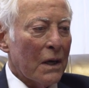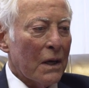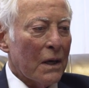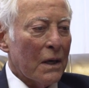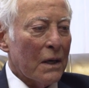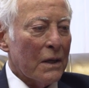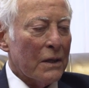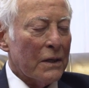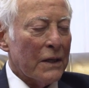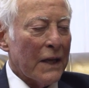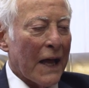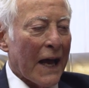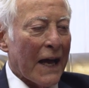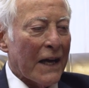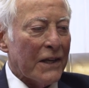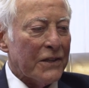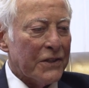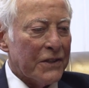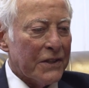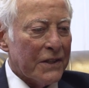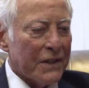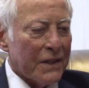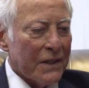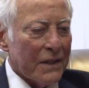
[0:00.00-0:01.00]
В прошлом
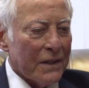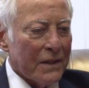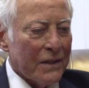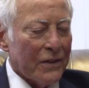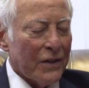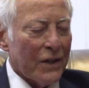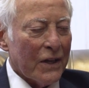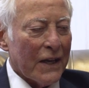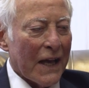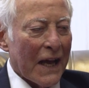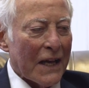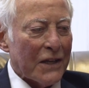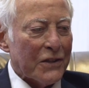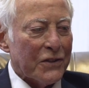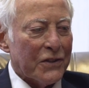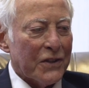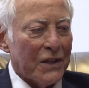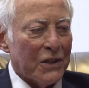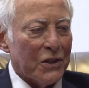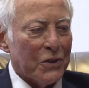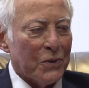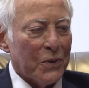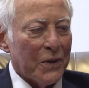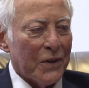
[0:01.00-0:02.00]
веке проводились
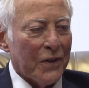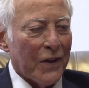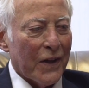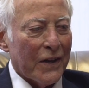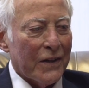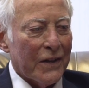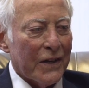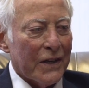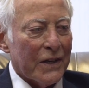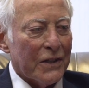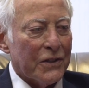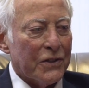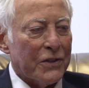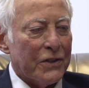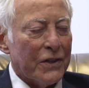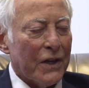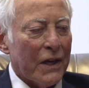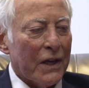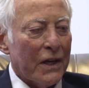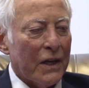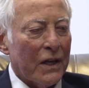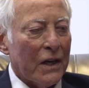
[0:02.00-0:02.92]
исследования о тех качествах,